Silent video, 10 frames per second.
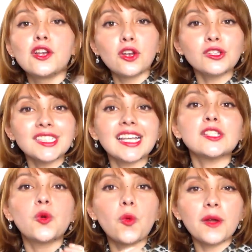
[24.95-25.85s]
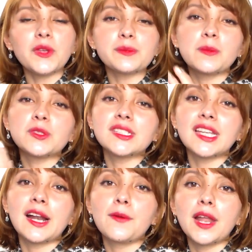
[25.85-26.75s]
Los días jueves vamos a
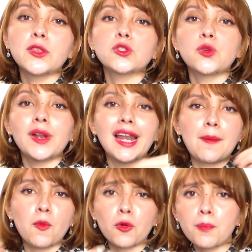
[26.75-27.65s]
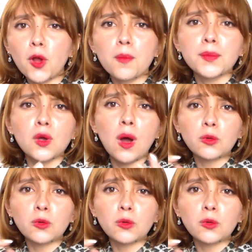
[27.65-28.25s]
estar hablando sobre el amor propio,